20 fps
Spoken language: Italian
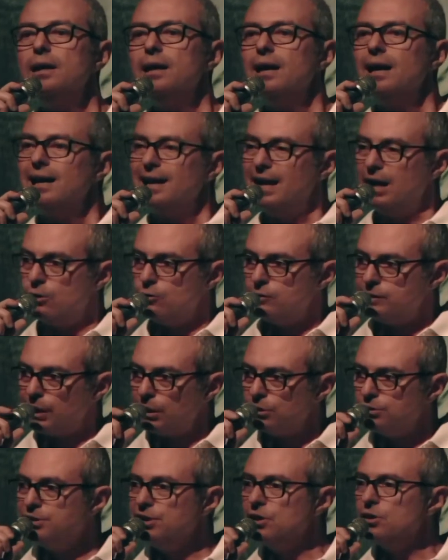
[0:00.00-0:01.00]
La
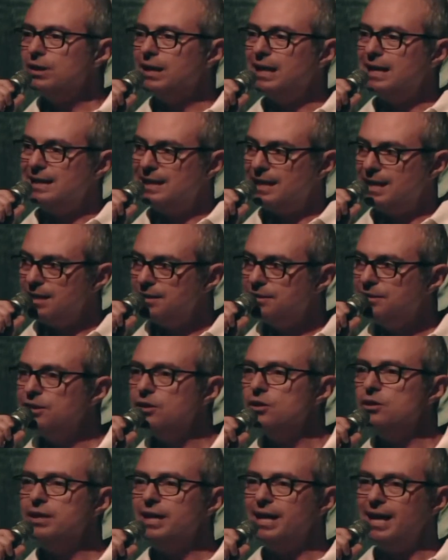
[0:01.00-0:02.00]
costruzione della
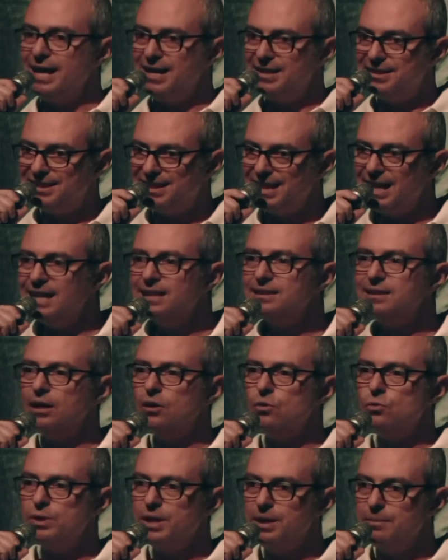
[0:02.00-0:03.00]
nazione è stata
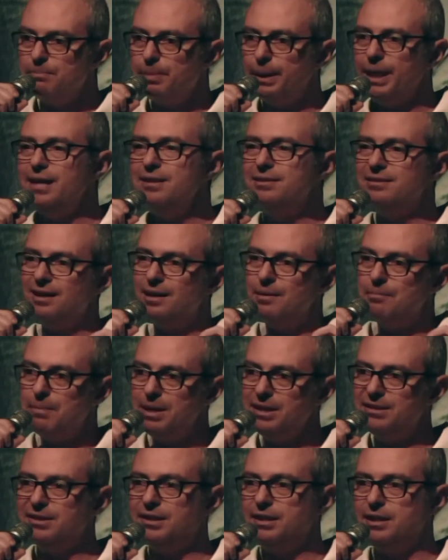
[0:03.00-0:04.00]
un'impresa
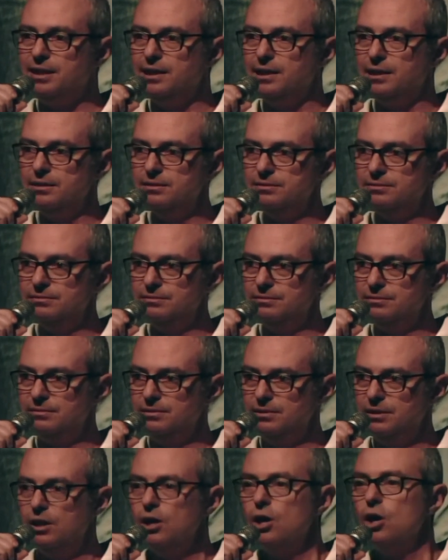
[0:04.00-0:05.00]
maschile,
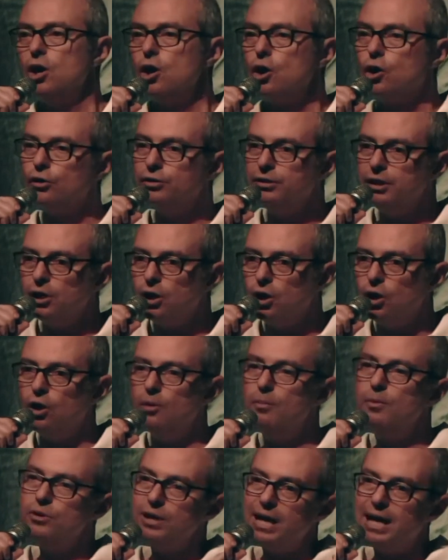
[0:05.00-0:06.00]
così
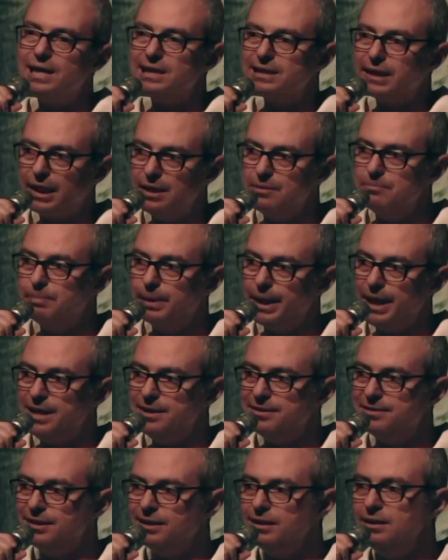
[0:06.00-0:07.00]
come un'altra
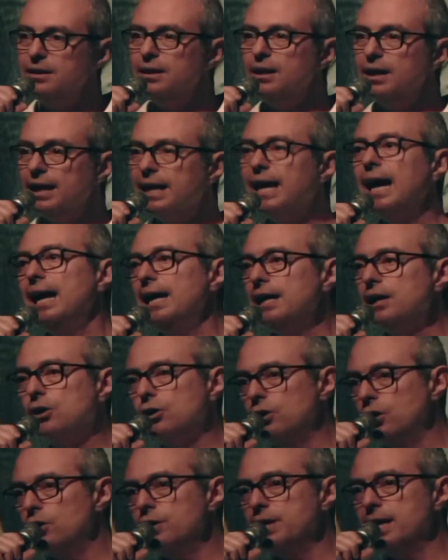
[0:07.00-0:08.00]
impresa che è il
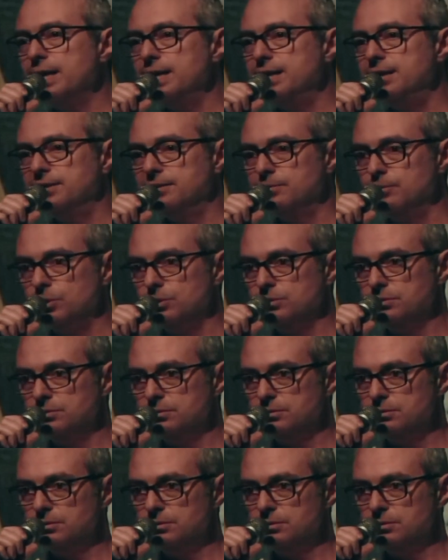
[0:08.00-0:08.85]
colonialismo